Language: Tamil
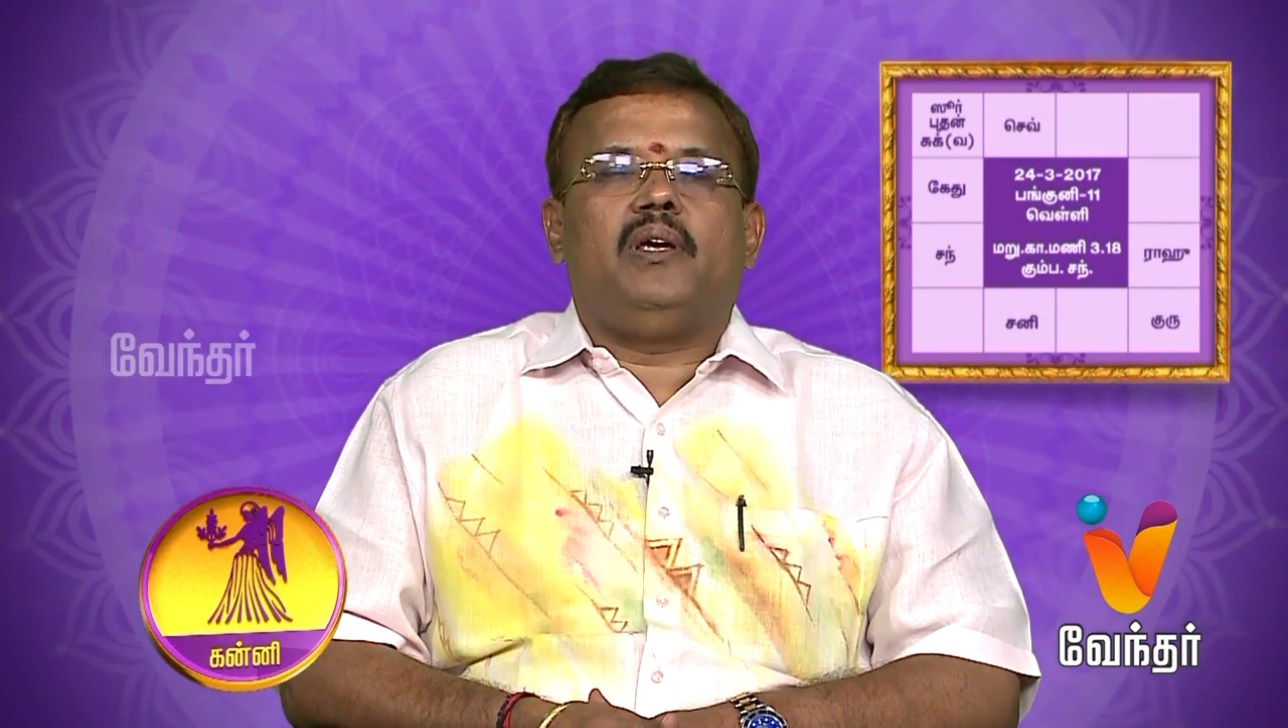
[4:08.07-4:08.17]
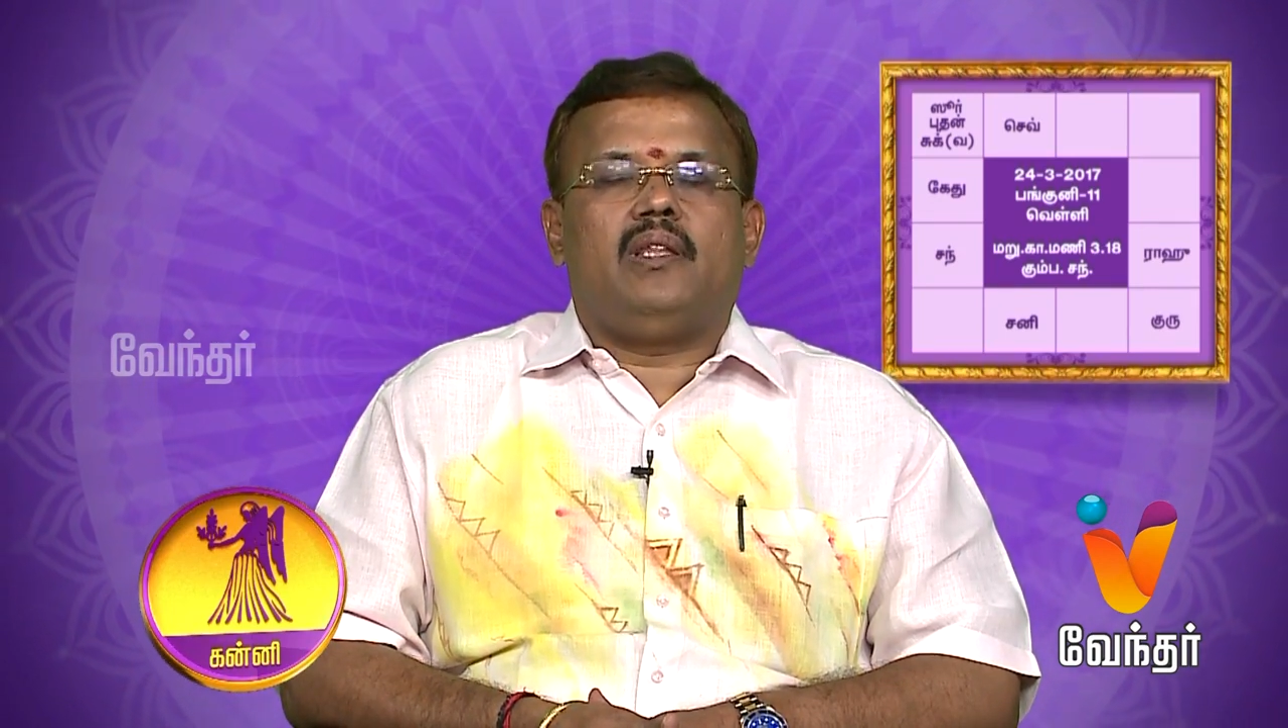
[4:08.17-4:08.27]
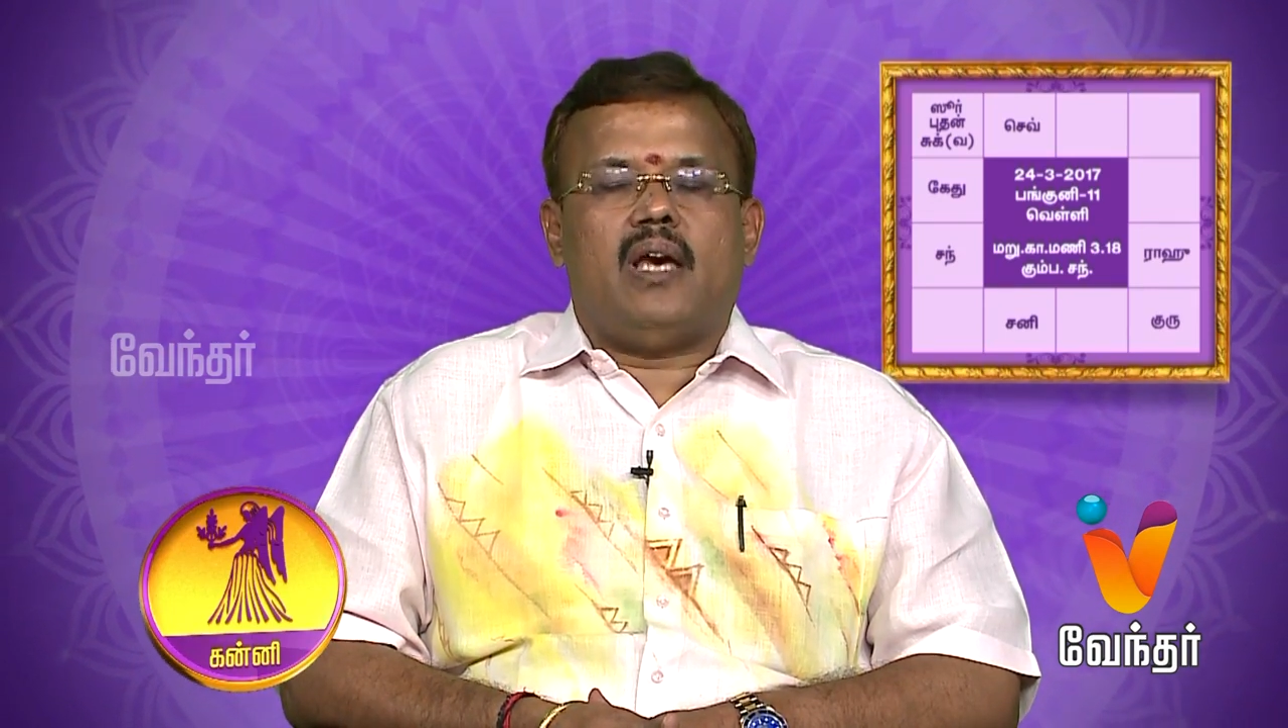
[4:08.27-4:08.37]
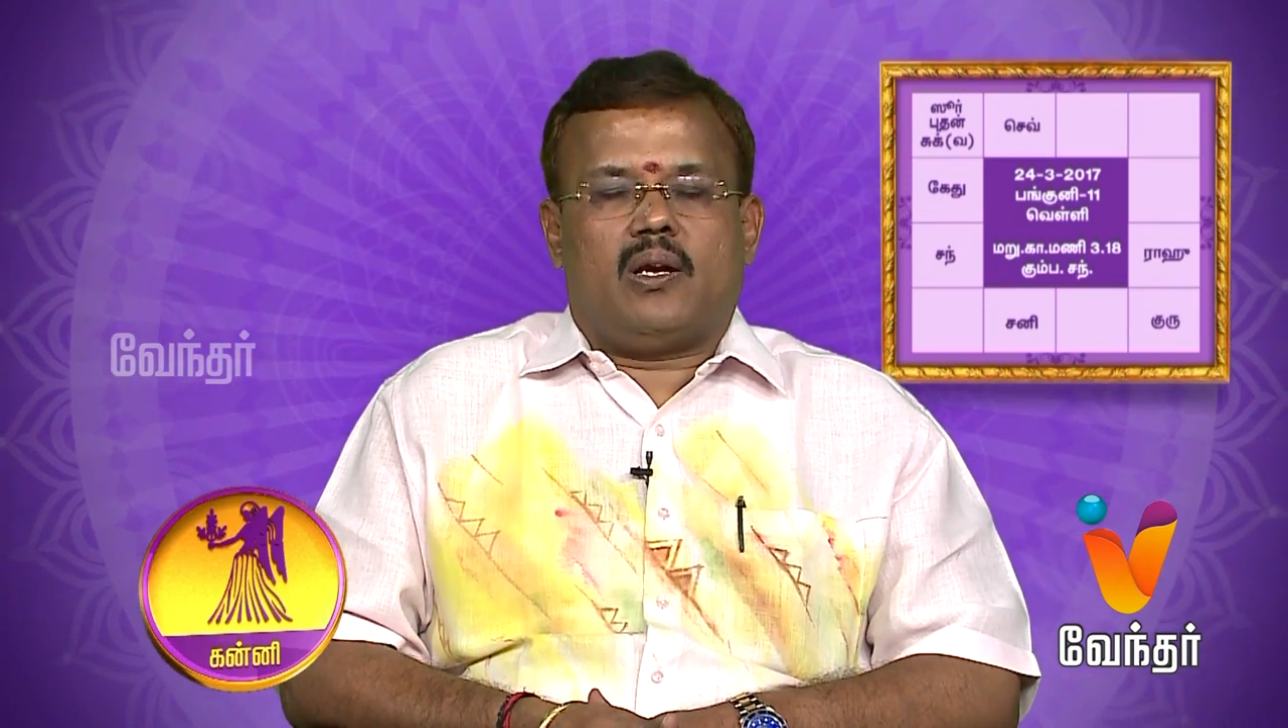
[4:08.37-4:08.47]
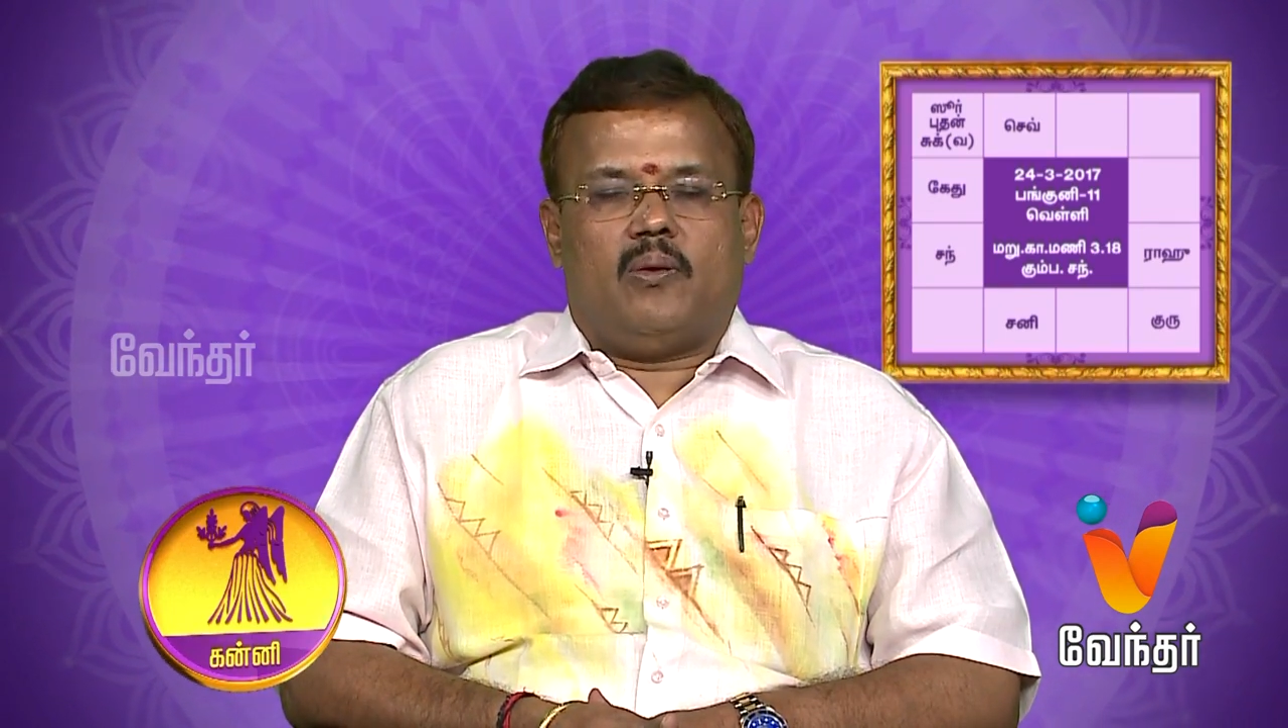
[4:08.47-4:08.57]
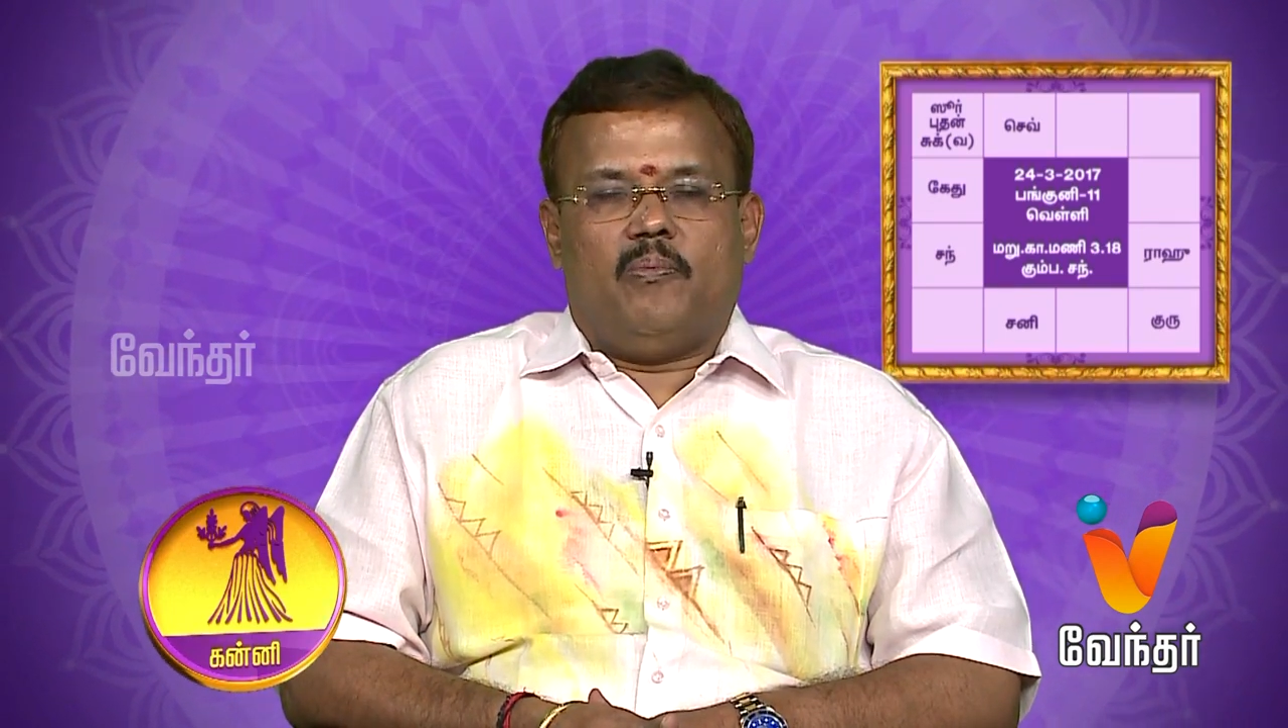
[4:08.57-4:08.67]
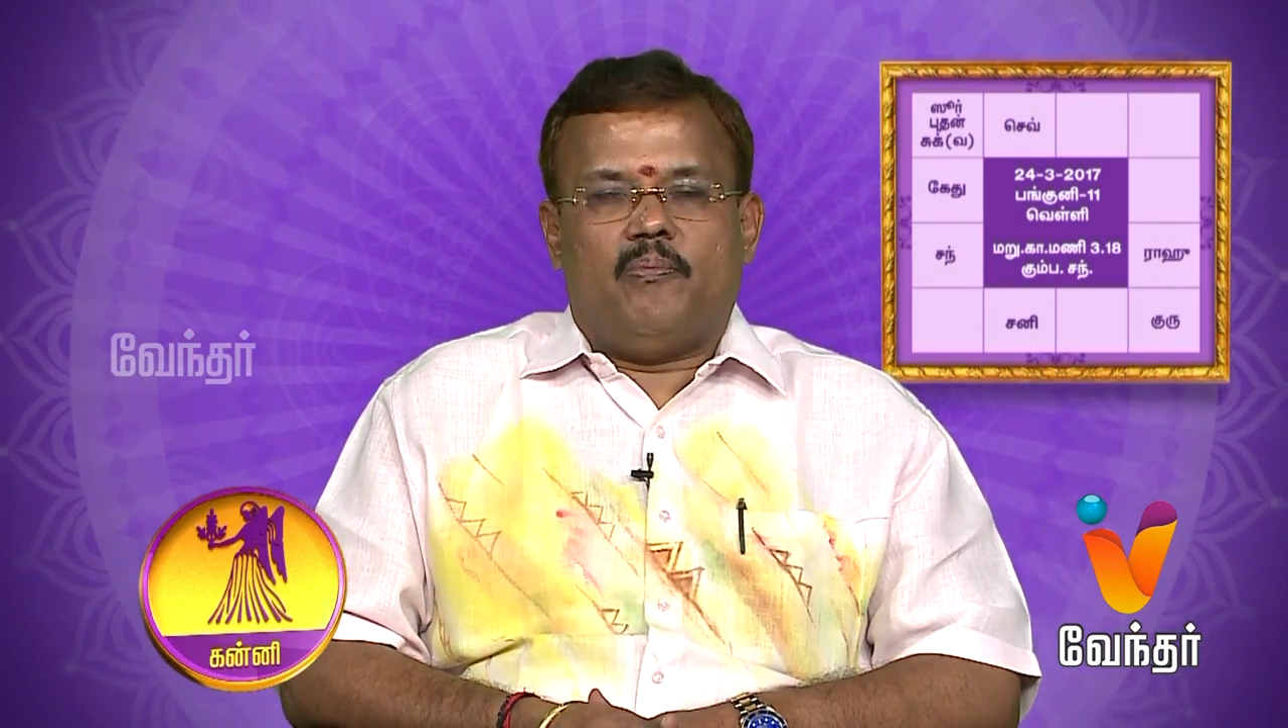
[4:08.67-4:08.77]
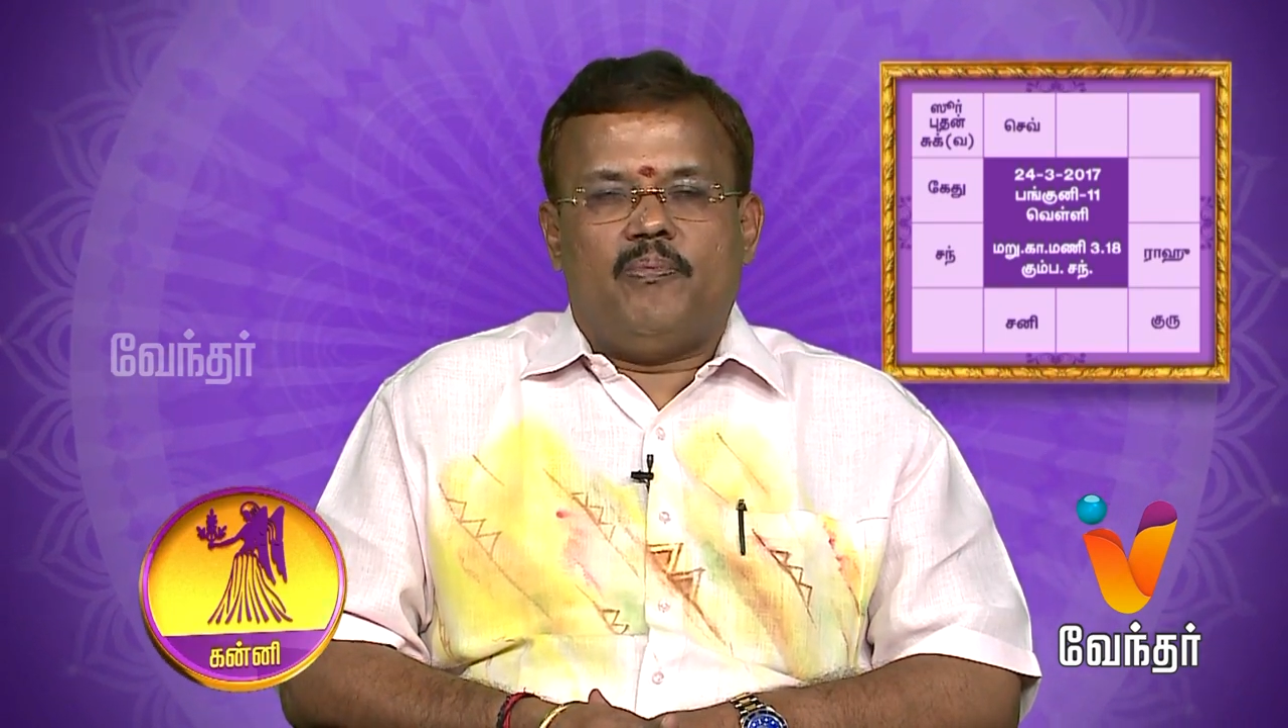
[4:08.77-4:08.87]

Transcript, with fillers: பெரிதாக்கும்